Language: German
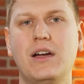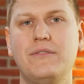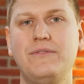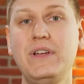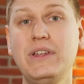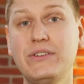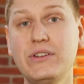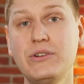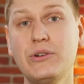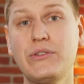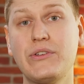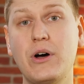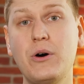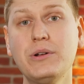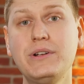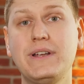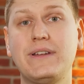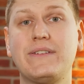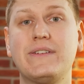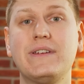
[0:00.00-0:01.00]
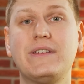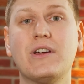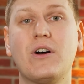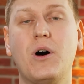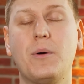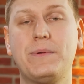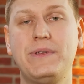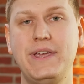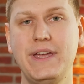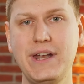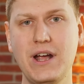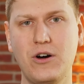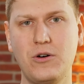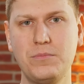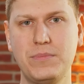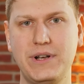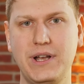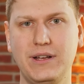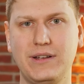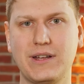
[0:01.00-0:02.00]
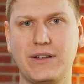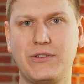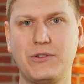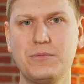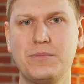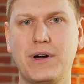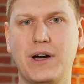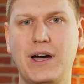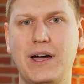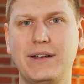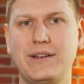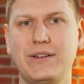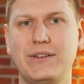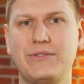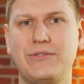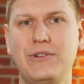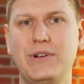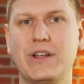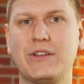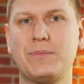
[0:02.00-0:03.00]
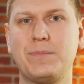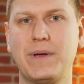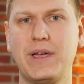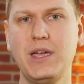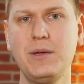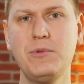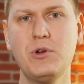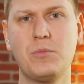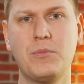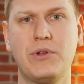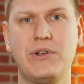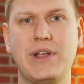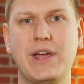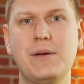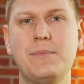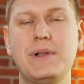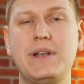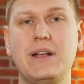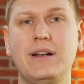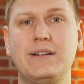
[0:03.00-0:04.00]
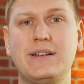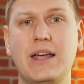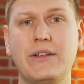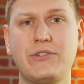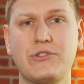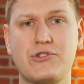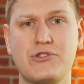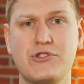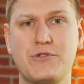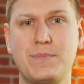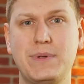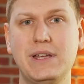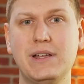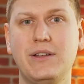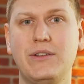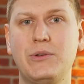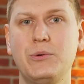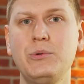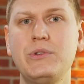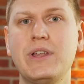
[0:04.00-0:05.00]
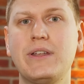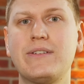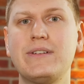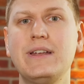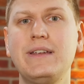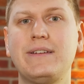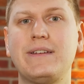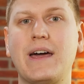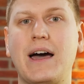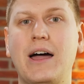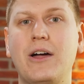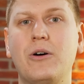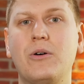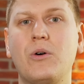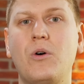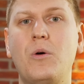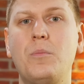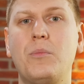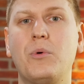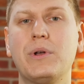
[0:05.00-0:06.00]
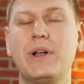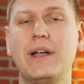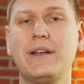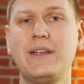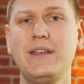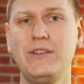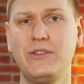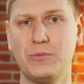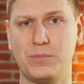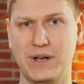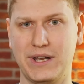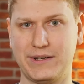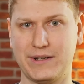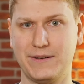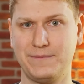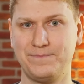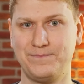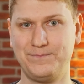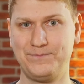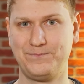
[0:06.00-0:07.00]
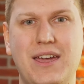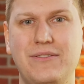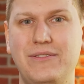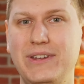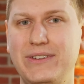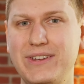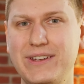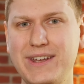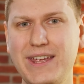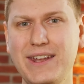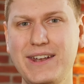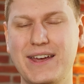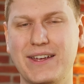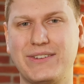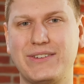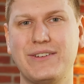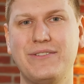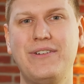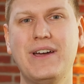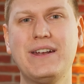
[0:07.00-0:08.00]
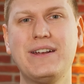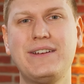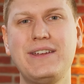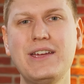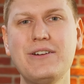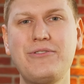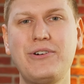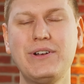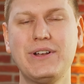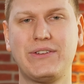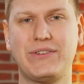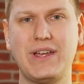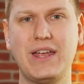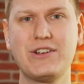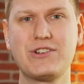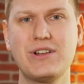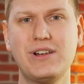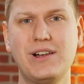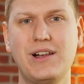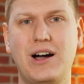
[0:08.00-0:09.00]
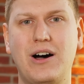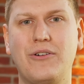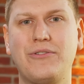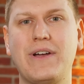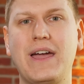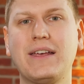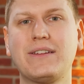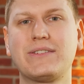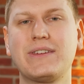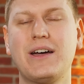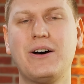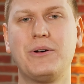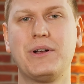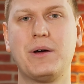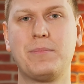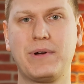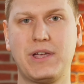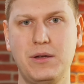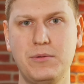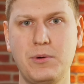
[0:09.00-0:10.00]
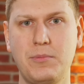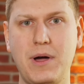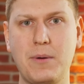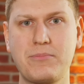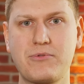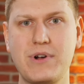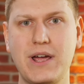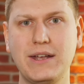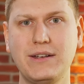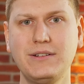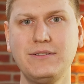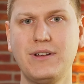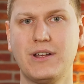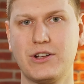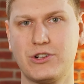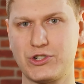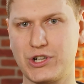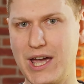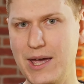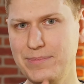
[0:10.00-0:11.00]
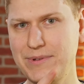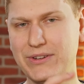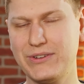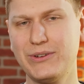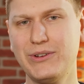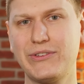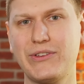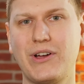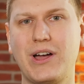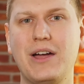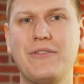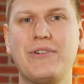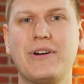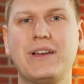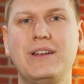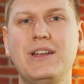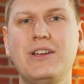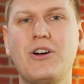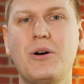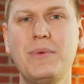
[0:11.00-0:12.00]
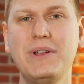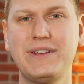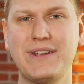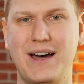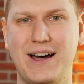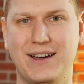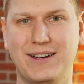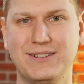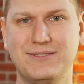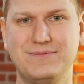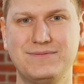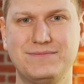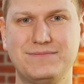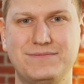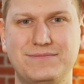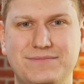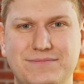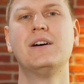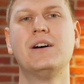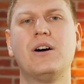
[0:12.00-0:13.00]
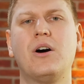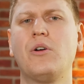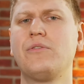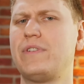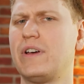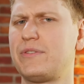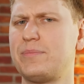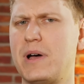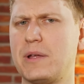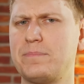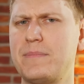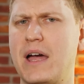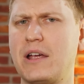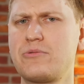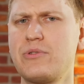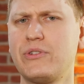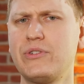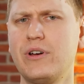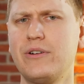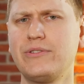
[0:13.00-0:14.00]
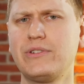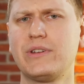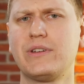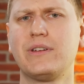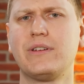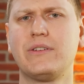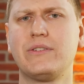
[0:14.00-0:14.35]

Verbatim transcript: Wir sind uns auch nicht sicher, ob jeder unbedingt dazu bereit ist, für das Premium-Modell mit den klassischen Spielen zusätzlich 3 Euro im Monat hinzublättern. Wie seht ihr das? Werdet ihr von Essential auf Extra oder Premium upgraden? Schreibt es uns doch einfach in die Kommentare. Und was macht Microsoft?